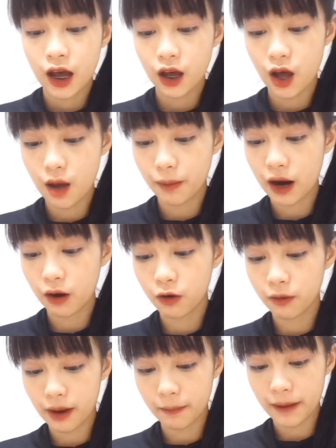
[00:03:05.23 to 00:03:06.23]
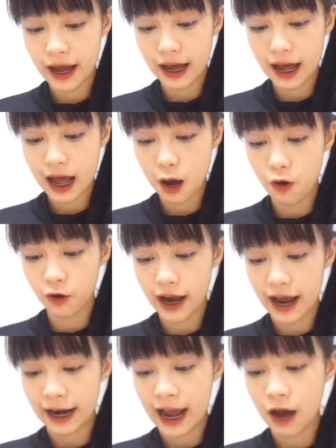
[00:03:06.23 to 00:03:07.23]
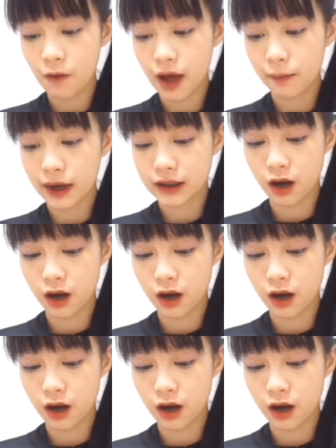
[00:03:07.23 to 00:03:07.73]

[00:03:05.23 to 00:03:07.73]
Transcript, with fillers: ขอบพระคุณมากมากค่ะ โอกาสหน้าแวะมา